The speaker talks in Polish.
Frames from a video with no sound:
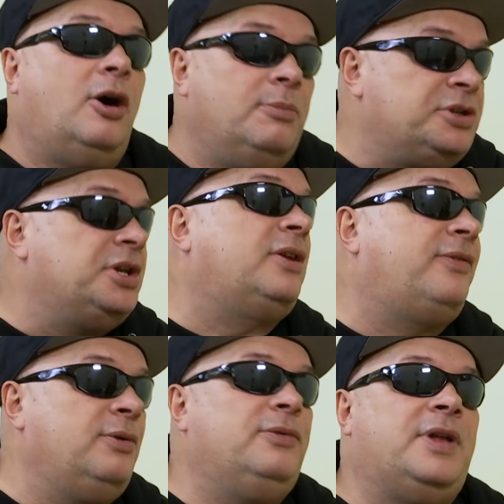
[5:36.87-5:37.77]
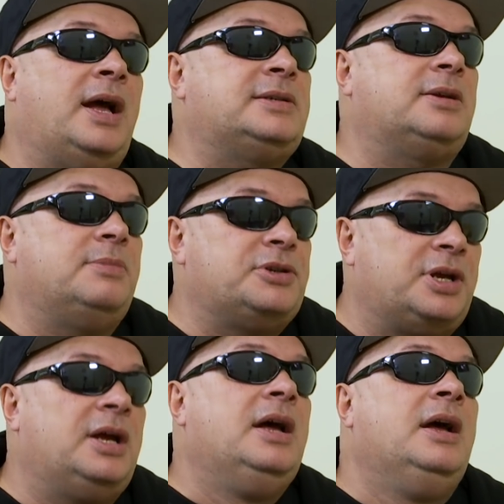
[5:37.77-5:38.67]
on będzie tkwił w nas, on będzie
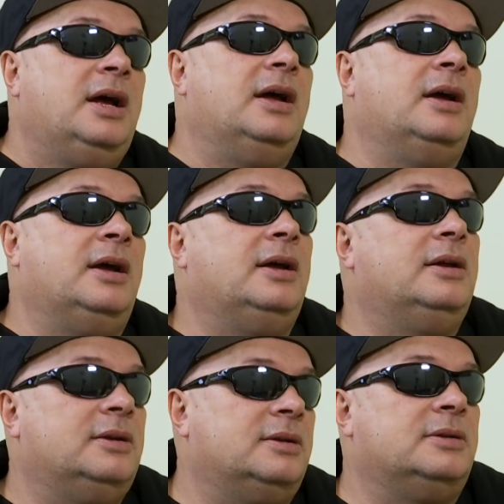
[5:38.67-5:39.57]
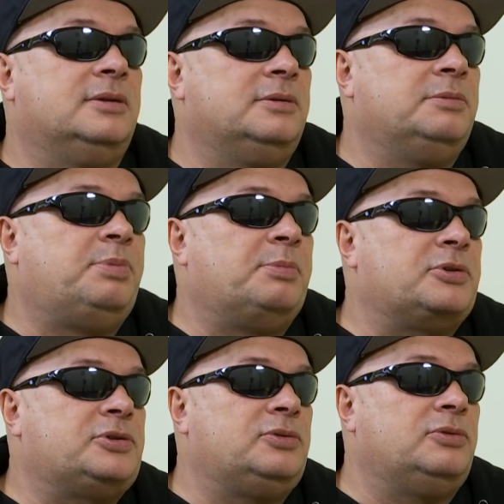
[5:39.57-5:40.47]
E, y, po
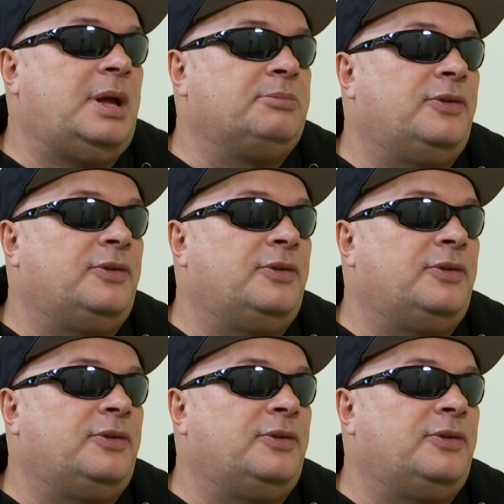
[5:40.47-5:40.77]
prostu nam